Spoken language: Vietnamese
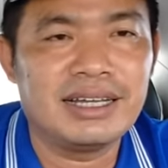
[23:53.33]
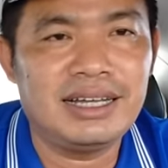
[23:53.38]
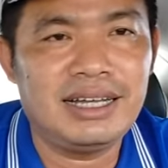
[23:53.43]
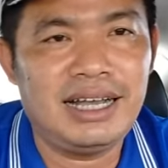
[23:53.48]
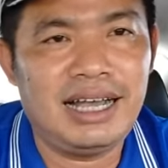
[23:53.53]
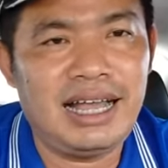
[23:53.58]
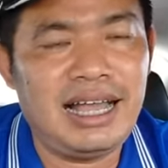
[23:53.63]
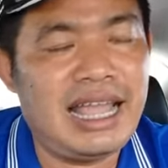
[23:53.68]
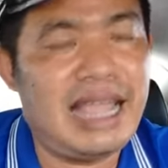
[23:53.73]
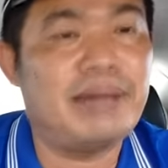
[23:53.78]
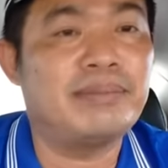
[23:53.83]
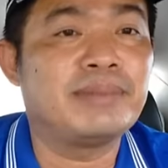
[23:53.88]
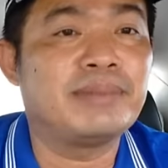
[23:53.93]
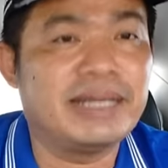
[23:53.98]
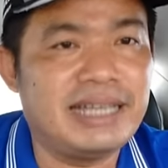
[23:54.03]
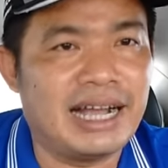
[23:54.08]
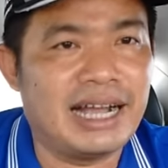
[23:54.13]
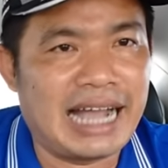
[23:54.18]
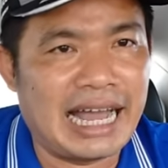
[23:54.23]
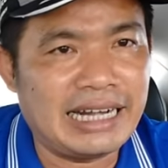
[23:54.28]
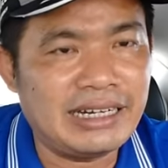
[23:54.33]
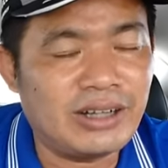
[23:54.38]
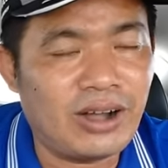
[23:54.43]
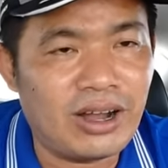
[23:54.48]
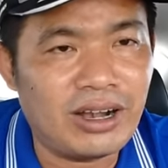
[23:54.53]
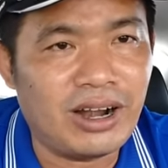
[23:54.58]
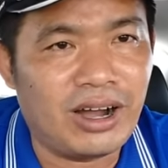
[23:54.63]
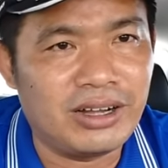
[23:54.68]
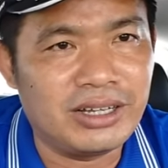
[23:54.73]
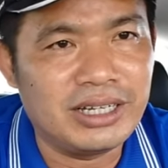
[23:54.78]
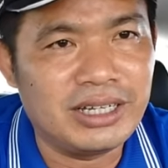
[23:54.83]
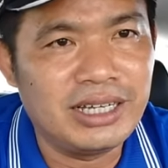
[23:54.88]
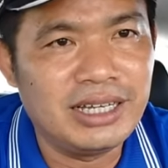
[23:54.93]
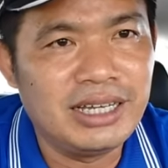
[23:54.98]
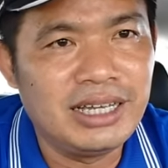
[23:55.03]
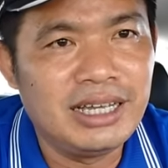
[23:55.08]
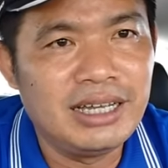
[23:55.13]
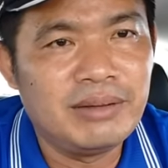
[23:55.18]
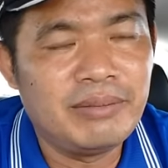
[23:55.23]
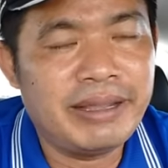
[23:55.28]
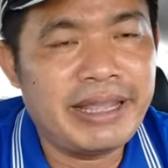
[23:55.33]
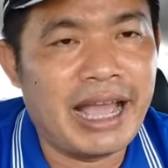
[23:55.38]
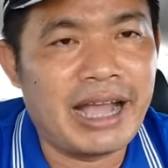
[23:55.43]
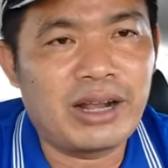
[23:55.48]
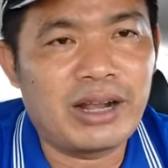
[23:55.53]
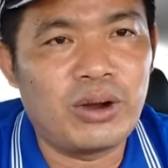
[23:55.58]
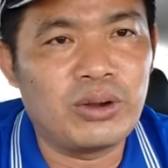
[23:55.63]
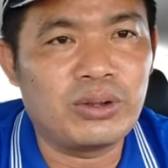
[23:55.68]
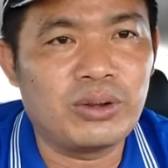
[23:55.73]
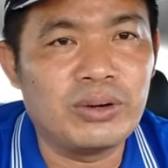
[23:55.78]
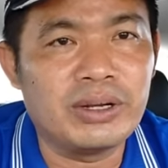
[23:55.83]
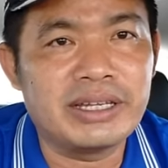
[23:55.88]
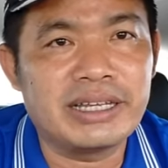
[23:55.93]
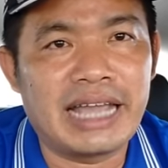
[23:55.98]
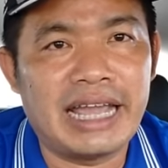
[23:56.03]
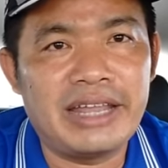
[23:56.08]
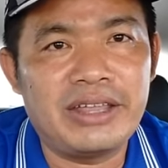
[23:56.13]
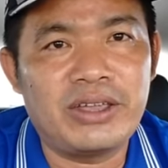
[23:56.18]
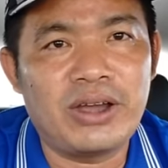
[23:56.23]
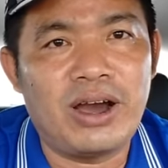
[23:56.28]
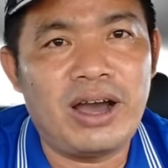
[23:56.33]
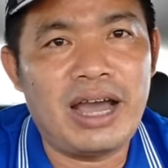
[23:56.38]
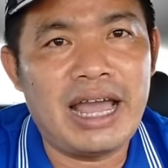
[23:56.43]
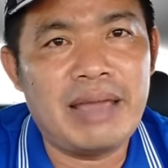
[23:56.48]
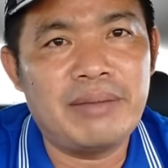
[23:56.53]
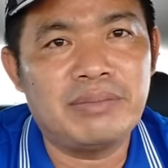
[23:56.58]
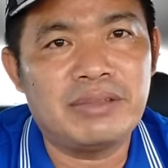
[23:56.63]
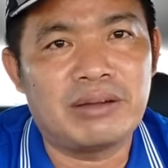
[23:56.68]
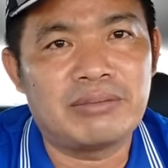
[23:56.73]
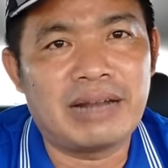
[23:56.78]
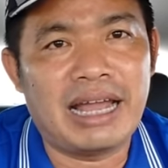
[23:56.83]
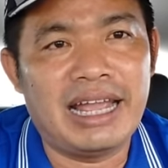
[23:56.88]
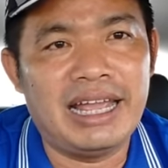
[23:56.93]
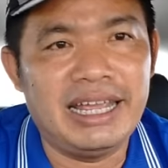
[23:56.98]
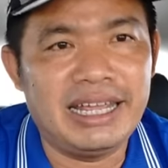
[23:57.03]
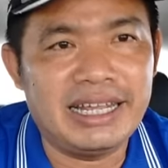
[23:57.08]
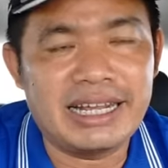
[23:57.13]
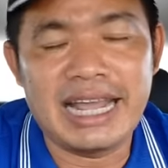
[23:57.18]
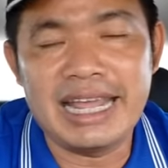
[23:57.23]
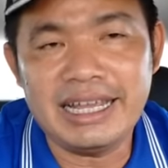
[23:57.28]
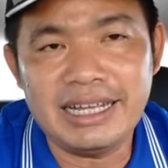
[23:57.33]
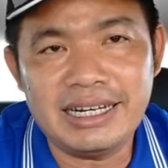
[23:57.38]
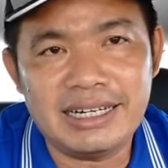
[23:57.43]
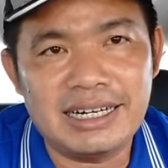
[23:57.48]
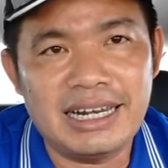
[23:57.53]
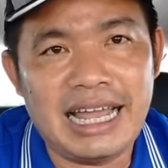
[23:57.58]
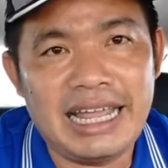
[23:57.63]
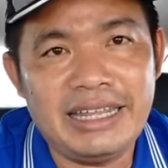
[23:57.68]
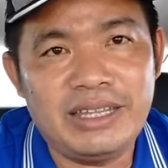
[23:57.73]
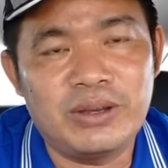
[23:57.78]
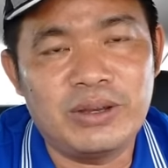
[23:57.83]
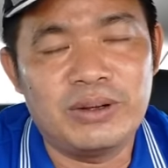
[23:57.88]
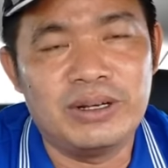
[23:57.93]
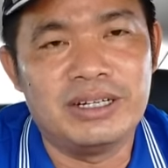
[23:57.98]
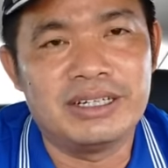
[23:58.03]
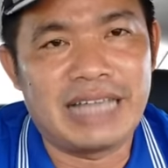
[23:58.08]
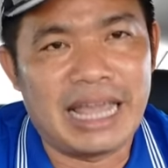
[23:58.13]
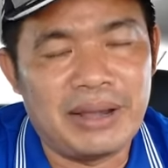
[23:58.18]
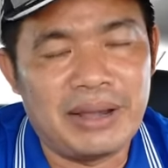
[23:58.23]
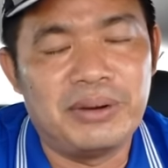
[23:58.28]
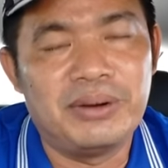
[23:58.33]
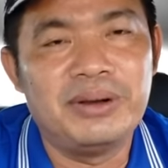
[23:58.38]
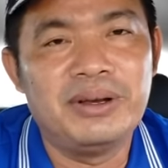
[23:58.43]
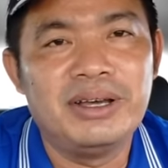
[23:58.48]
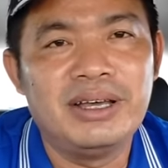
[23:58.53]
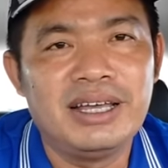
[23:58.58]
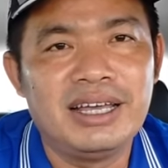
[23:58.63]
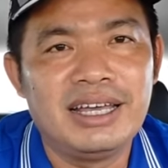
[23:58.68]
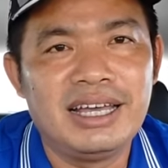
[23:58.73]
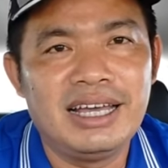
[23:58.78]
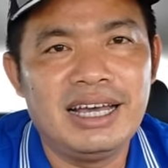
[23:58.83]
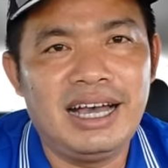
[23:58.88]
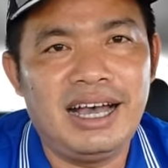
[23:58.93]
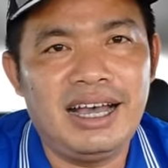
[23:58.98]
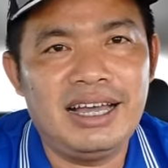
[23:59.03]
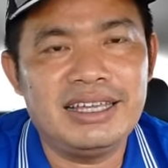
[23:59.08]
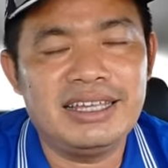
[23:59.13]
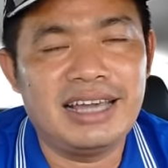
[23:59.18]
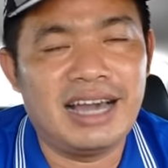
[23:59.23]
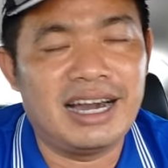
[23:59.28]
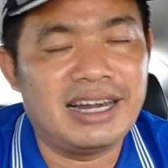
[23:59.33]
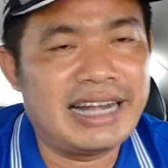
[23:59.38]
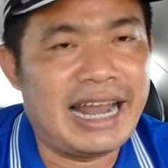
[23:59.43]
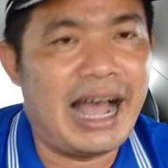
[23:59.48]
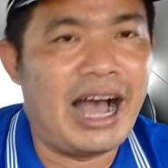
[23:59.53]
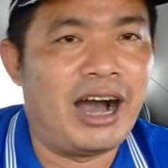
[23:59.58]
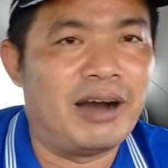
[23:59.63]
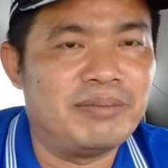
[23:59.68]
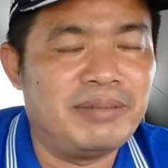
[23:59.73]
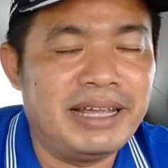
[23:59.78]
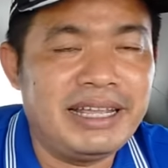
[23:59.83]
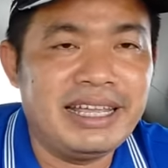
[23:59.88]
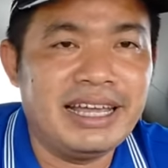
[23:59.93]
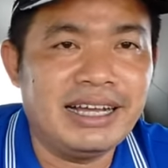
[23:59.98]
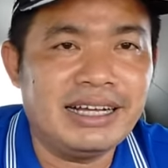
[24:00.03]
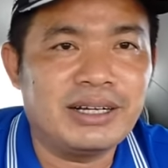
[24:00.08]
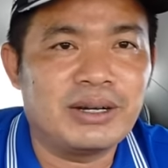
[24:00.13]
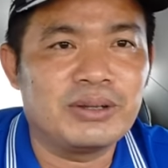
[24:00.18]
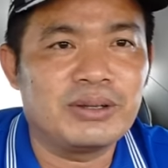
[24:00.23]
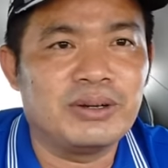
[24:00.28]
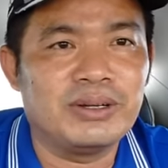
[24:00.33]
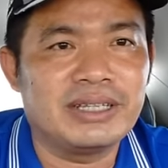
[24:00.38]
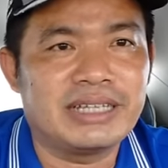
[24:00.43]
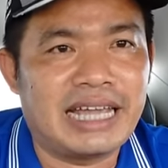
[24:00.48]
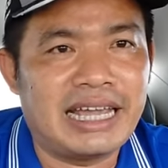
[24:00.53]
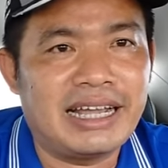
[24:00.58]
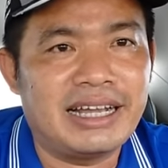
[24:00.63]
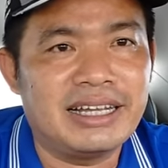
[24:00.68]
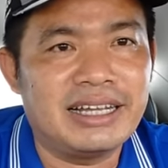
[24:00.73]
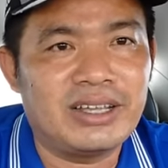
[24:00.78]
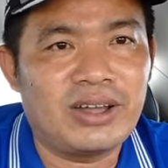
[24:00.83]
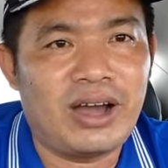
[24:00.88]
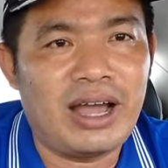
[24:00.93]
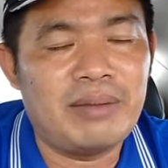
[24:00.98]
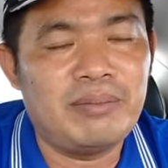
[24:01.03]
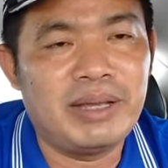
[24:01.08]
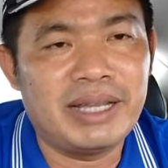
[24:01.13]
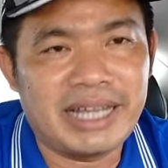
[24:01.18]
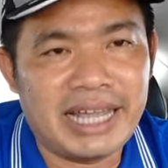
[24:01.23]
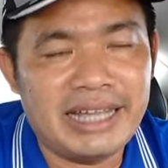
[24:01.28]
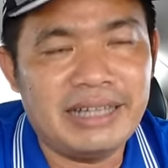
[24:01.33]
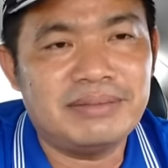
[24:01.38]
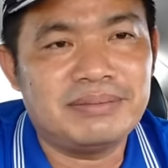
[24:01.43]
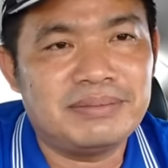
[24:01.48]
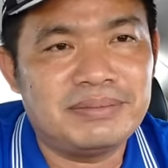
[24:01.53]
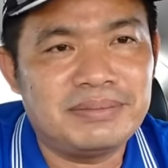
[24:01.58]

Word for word: à, em thì giờ rảnh có rồi bây giờ cô chú anh chị cho em trong này ý kiến lấy số lượng nhiều à, giờ nào hợp lý nhất cô chú anh chị cứ cho em ý kiến